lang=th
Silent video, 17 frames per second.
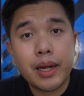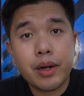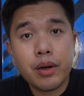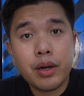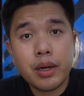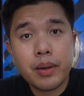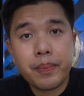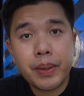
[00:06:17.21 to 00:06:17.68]

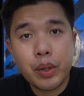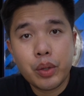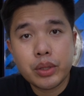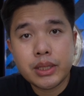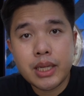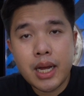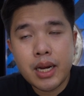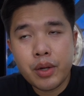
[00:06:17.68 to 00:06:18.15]
ก็เป็นรส
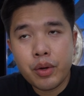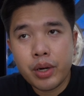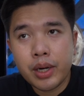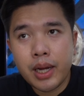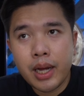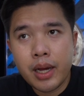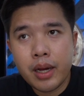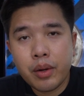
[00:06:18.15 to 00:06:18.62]
ชาติที่ค่อ
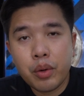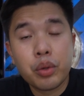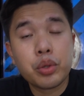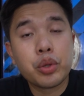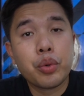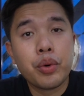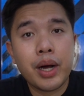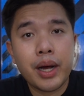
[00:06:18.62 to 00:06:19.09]
นข้างลง
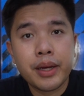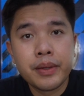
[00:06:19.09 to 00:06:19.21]
ตัว